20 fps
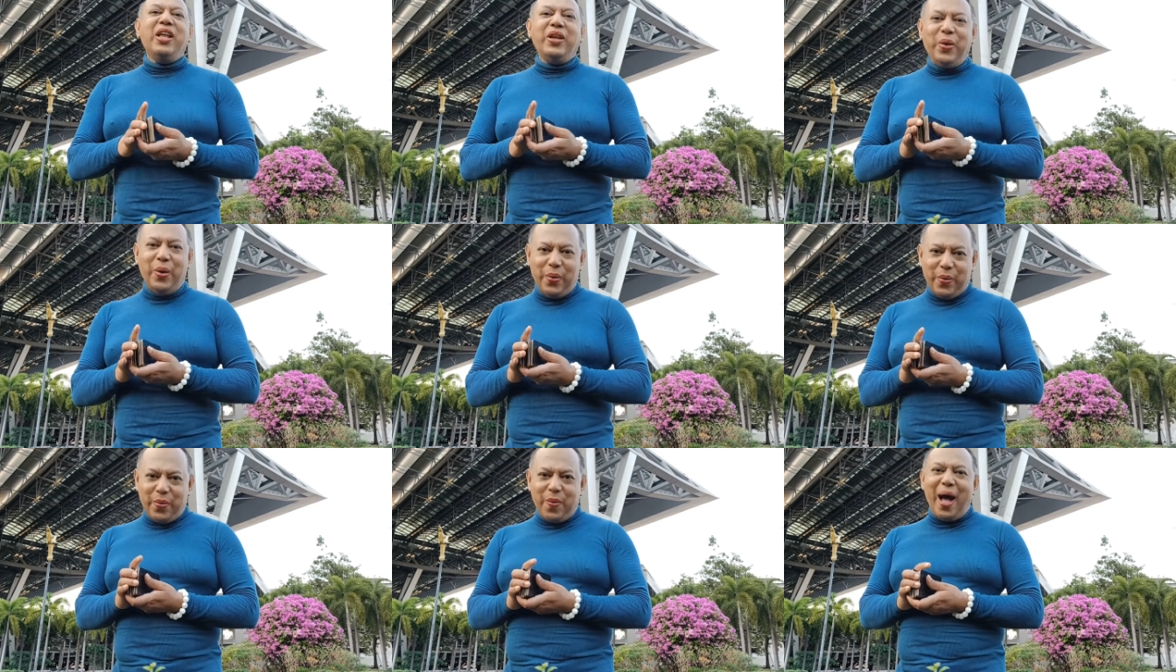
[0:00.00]

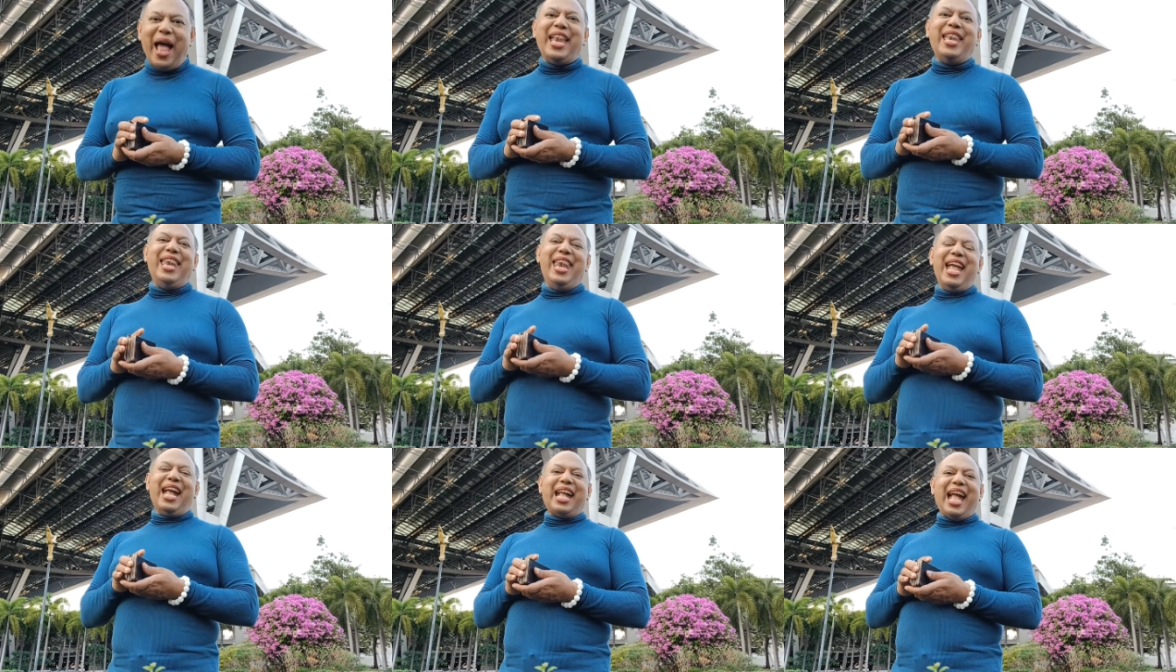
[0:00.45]
ทุกวัน
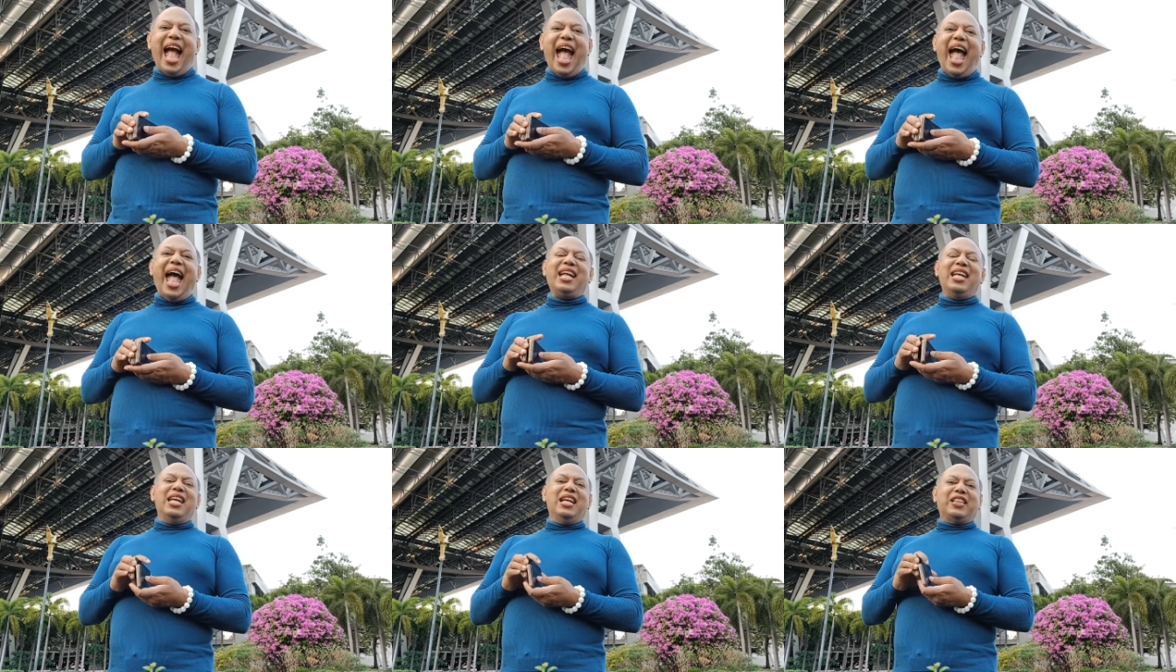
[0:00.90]
นะคะ
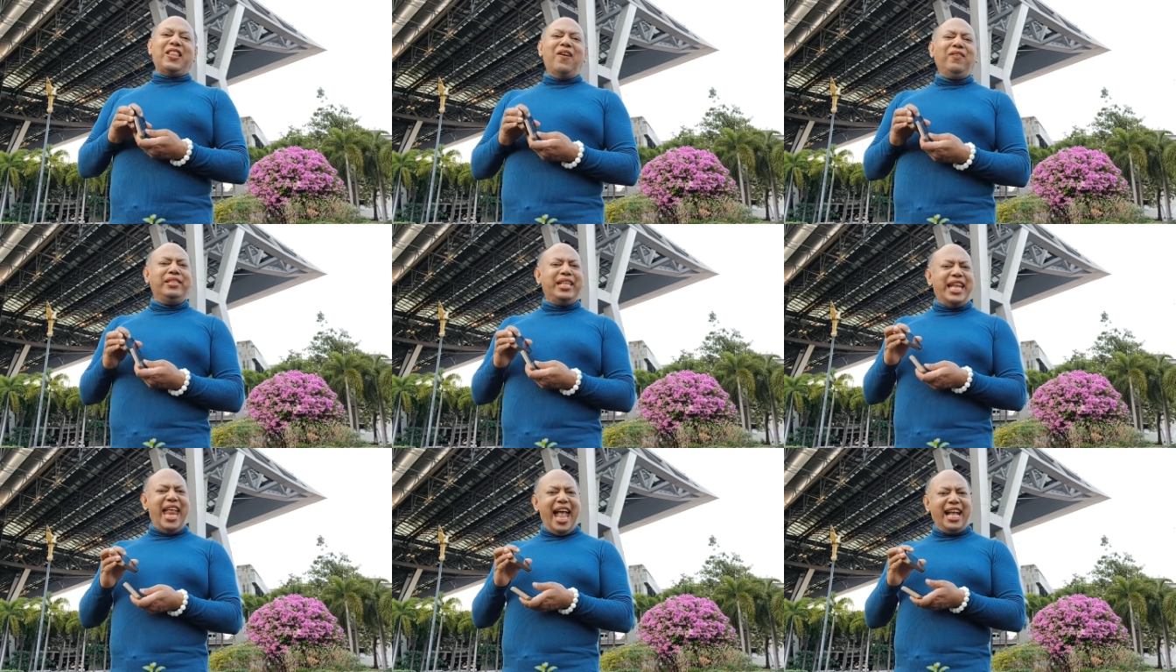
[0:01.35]
ต้อง
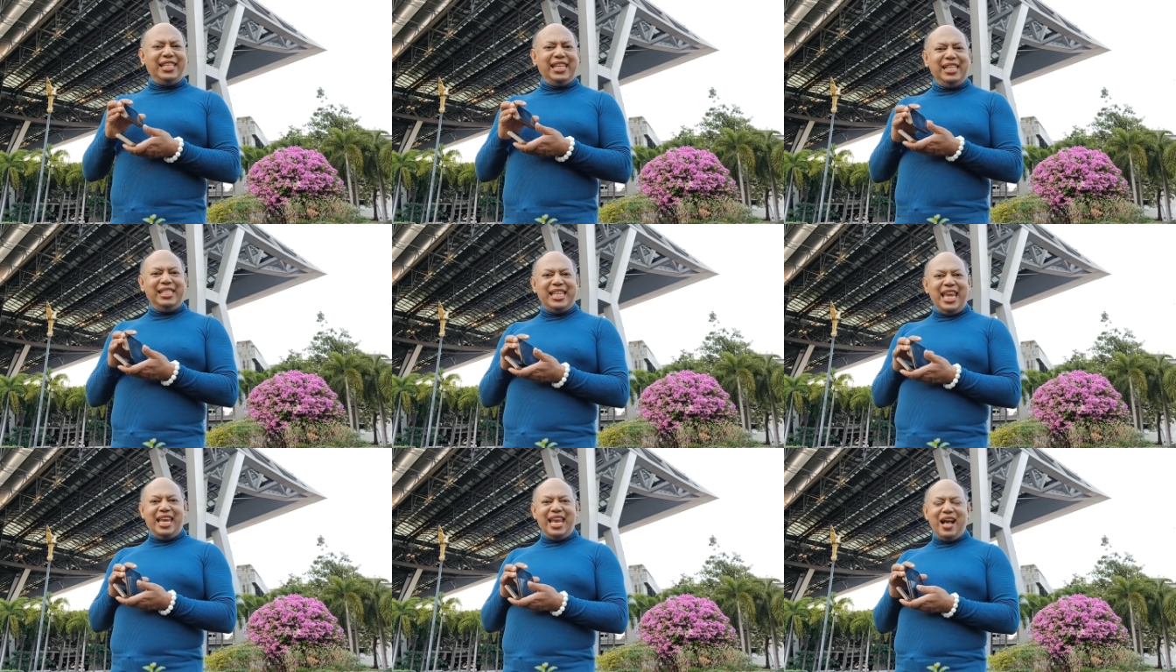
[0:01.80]
แสดงจ
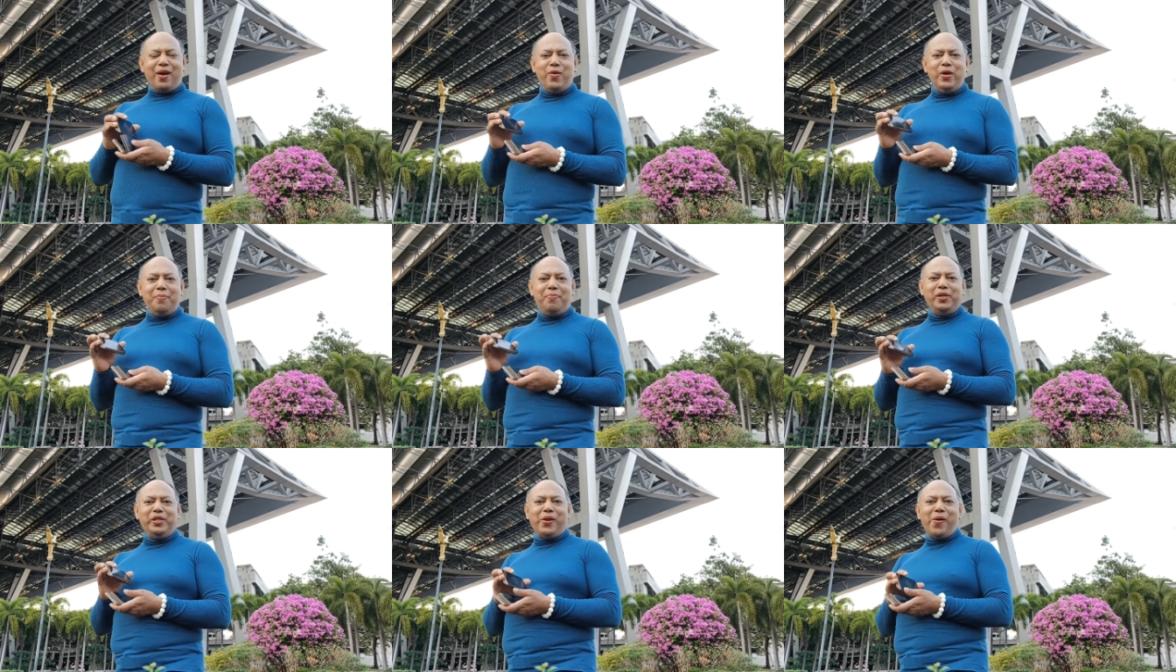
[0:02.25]
ริง ๆ นะคุ
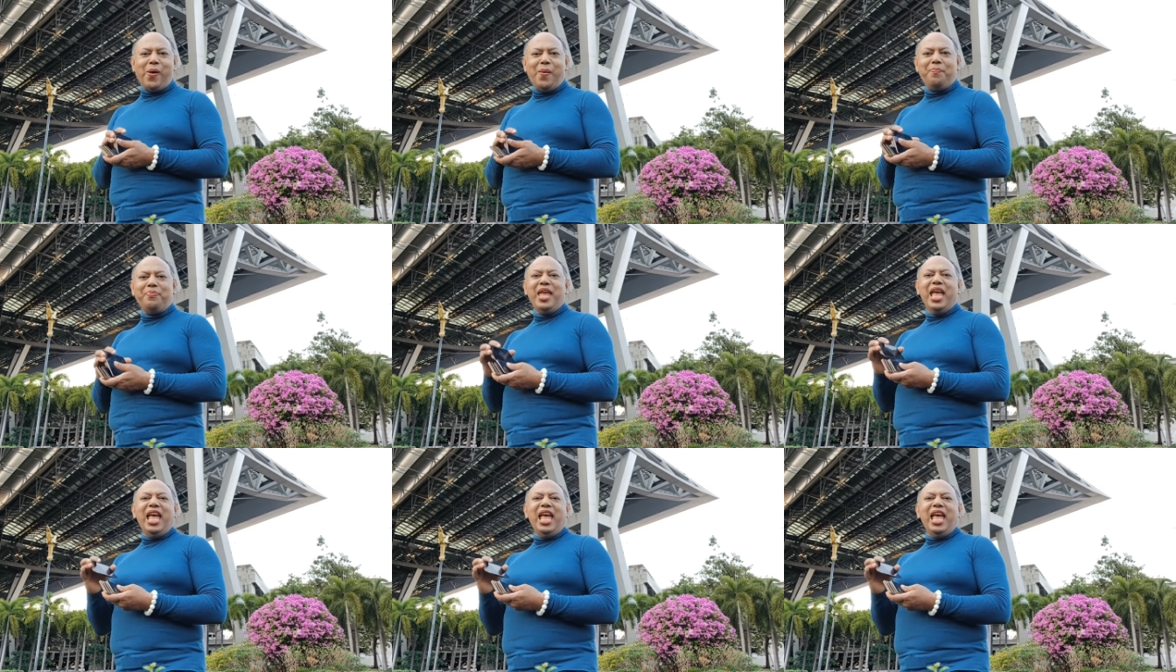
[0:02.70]
ณผู้ชม